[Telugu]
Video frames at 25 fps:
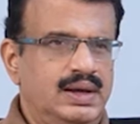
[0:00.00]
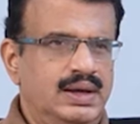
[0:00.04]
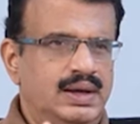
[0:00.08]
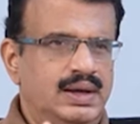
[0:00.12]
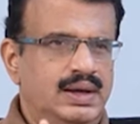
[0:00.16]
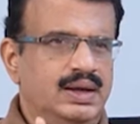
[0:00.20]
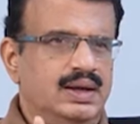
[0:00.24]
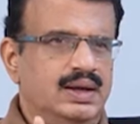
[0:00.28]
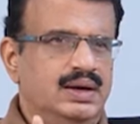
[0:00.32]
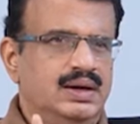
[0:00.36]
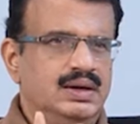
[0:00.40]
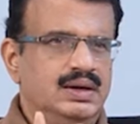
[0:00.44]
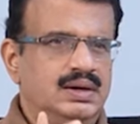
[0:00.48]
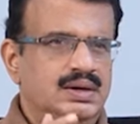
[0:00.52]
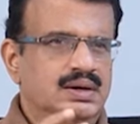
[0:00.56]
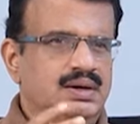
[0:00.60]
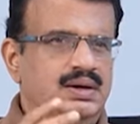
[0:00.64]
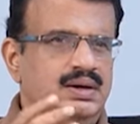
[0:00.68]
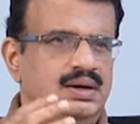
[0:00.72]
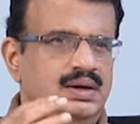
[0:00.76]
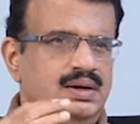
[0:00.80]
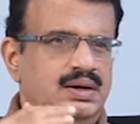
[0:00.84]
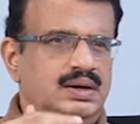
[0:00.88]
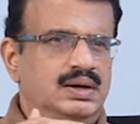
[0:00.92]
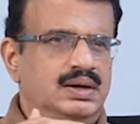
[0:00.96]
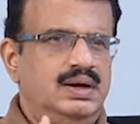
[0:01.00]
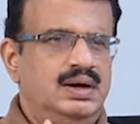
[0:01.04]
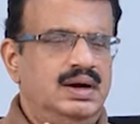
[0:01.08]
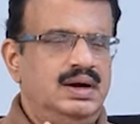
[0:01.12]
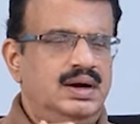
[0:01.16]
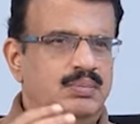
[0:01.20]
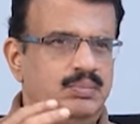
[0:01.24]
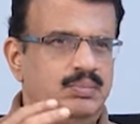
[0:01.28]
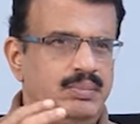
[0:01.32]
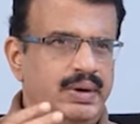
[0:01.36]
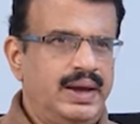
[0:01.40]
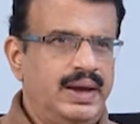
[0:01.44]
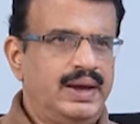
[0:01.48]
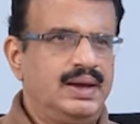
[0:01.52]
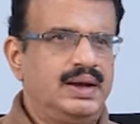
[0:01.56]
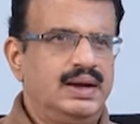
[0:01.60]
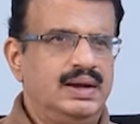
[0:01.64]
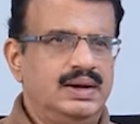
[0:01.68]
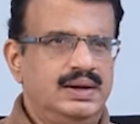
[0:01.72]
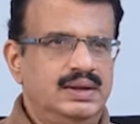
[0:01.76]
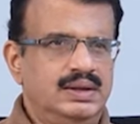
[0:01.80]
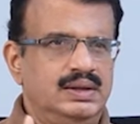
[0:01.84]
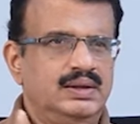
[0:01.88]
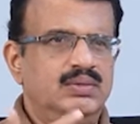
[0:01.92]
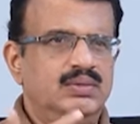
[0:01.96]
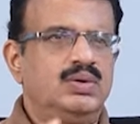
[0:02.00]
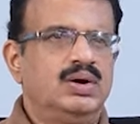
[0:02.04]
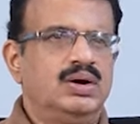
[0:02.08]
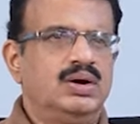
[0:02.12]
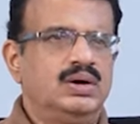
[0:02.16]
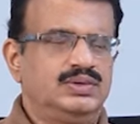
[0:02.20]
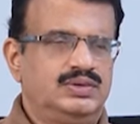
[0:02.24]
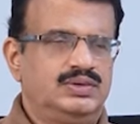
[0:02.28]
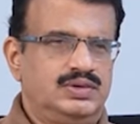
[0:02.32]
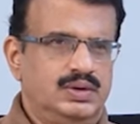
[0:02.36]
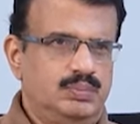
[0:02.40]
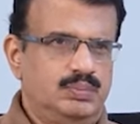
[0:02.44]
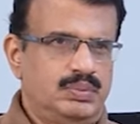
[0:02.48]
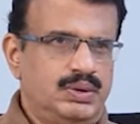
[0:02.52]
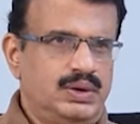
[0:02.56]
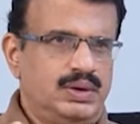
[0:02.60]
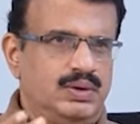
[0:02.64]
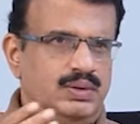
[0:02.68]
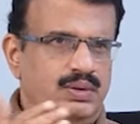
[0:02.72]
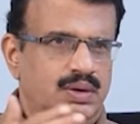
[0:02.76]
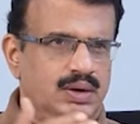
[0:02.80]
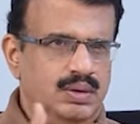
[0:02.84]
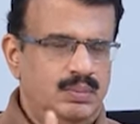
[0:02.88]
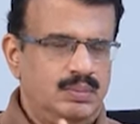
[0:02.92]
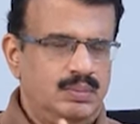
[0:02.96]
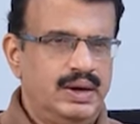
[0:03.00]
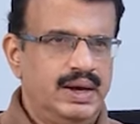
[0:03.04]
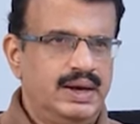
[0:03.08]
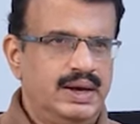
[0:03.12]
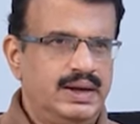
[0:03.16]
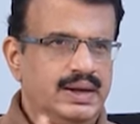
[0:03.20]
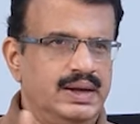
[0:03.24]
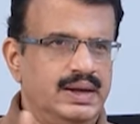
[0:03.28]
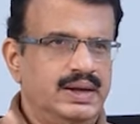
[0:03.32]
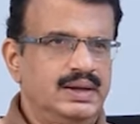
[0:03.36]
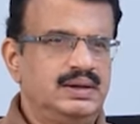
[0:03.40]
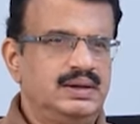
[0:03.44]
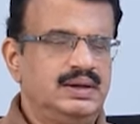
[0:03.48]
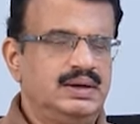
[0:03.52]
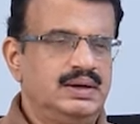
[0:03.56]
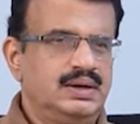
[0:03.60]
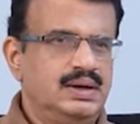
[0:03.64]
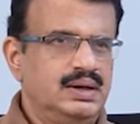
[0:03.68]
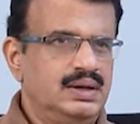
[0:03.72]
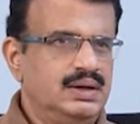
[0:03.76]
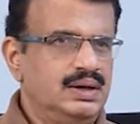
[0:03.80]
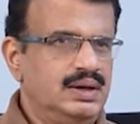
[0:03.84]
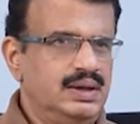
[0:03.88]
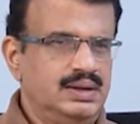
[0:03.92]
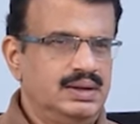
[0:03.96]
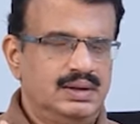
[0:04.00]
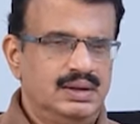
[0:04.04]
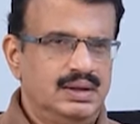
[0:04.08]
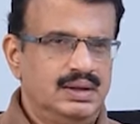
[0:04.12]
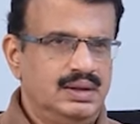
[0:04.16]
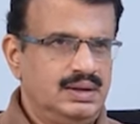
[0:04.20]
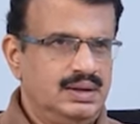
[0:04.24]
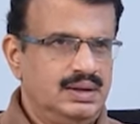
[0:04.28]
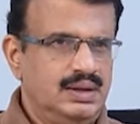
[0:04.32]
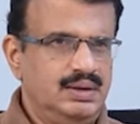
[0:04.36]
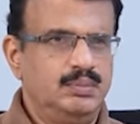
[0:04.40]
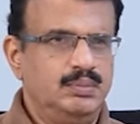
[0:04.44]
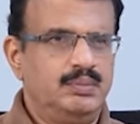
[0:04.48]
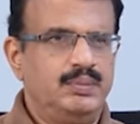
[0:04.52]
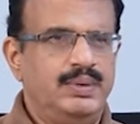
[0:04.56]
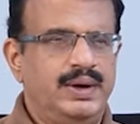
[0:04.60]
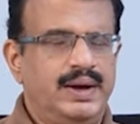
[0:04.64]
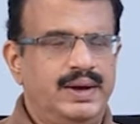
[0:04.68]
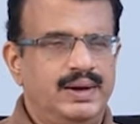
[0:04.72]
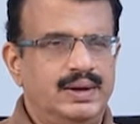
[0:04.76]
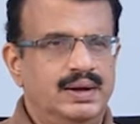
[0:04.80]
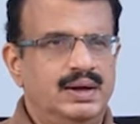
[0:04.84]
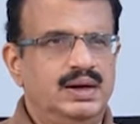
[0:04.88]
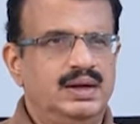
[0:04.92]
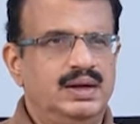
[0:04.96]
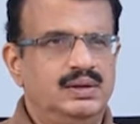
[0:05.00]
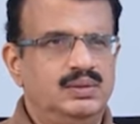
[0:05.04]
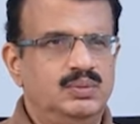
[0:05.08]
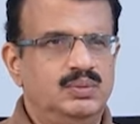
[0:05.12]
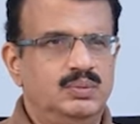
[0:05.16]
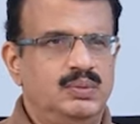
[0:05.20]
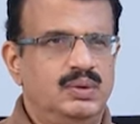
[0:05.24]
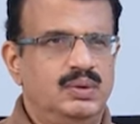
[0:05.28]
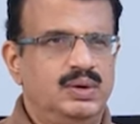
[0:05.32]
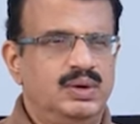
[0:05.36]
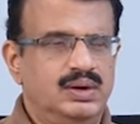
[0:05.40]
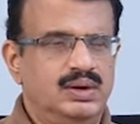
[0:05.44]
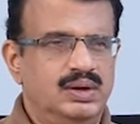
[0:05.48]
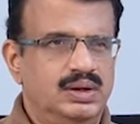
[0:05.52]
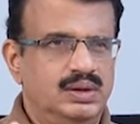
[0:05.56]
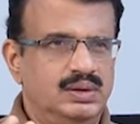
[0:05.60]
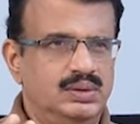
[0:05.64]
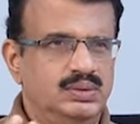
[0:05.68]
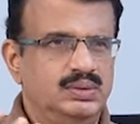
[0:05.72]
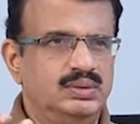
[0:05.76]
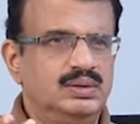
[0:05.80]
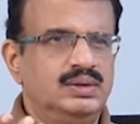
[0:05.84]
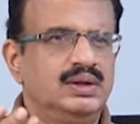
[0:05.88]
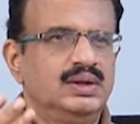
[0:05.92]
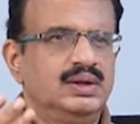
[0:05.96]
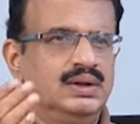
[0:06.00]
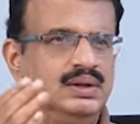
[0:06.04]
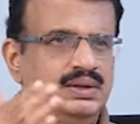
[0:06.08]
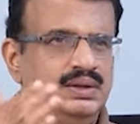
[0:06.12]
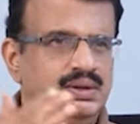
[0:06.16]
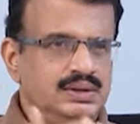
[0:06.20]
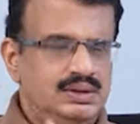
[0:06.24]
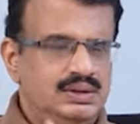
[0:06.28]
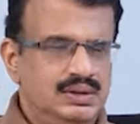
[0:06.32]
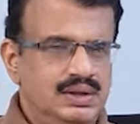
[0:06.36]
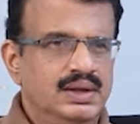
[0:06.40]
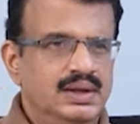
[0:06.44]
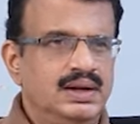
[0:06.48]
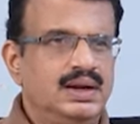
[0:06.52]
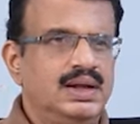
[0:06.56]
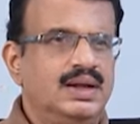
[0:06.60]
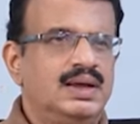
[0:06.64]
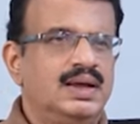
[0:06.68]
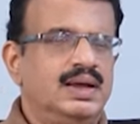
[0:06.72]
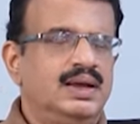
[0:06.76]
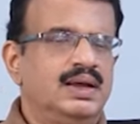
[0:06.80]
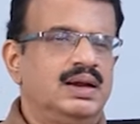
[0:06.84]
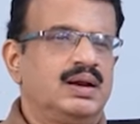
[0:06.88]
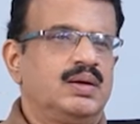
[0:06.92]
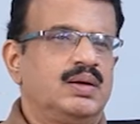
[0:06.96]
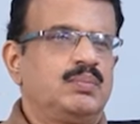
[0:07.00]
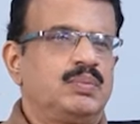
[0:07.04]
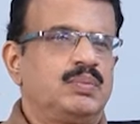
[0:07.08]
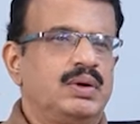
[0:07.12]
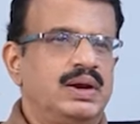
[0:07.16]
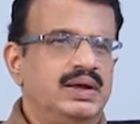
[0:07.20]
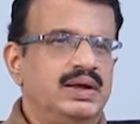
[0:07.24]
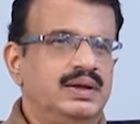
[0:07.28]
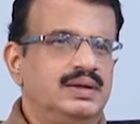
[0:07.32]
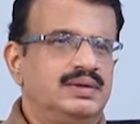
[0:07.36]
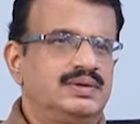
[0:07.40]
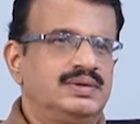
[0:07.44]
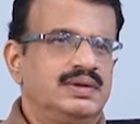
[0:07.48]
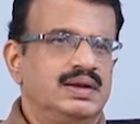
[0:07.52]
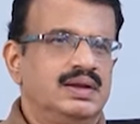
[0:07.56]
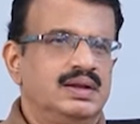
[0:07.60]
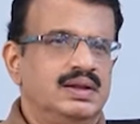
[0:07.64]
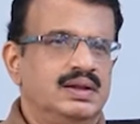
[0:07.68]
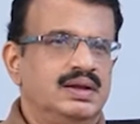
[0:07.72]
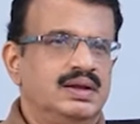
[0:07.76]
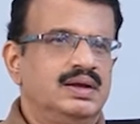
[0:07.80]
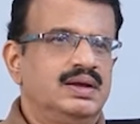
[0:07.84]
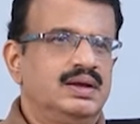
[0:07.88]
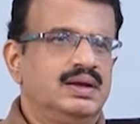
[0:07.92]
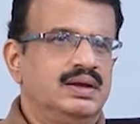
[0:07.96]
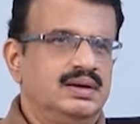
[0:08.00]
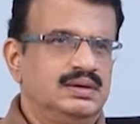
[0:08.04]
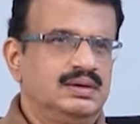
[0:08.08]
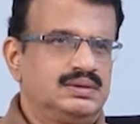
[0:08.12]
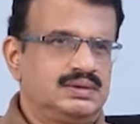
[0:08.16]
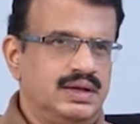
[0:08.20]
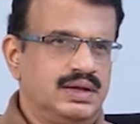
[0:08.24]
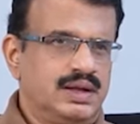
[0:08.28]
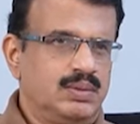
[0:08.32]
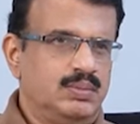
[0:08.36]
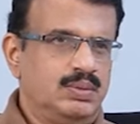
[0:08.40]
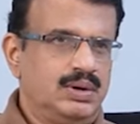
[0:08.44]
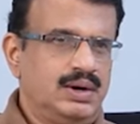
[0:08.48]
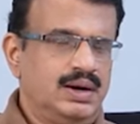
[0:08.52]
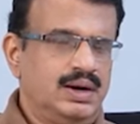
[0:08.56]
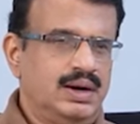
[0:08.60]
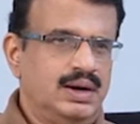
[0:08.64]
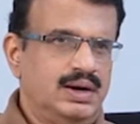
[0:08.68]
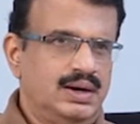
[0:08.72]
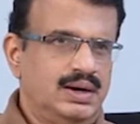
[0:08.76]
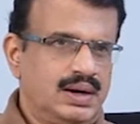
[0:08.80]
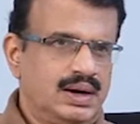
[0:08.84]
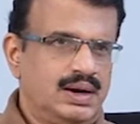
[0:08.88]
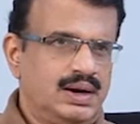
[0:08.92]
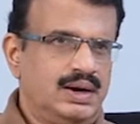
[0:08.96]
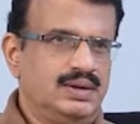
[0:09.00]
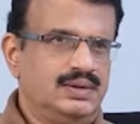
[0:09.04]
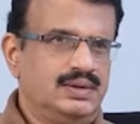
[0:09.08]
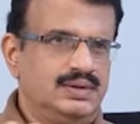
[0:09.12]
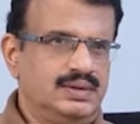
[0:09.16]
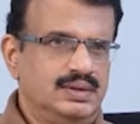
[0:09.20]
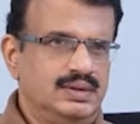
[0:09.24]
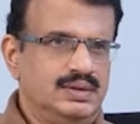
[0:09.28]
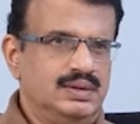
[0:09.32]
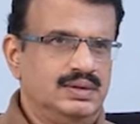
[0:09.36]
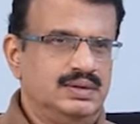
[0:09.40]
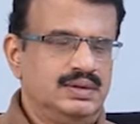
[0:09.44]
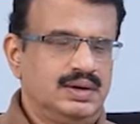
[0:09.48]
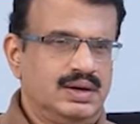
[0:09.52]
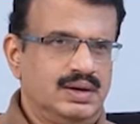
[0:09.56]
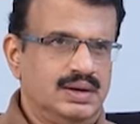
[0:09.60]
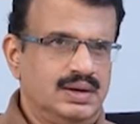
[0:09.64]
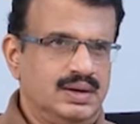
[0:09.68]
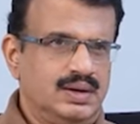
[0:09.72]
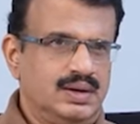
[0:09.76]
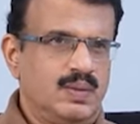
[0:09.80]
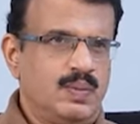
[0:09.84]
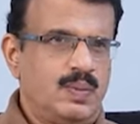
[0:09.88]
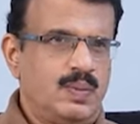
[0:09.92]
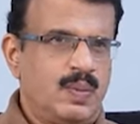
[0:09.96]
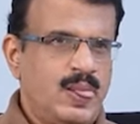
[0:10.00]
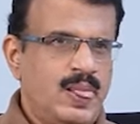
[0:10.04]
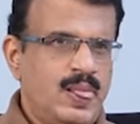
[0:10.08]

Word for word: కి ఆ బ్యాంగ్ అనేది వాళ్ళు చెప్పారు ఆ బ్యాంగ్ ఏంటంటే అదేం బ్యాంగ్ కాదు పడు కాదు దీనికి రిప్లై ఇచ్చింది షర్మిల లెటర్ రాసింది జగన్కి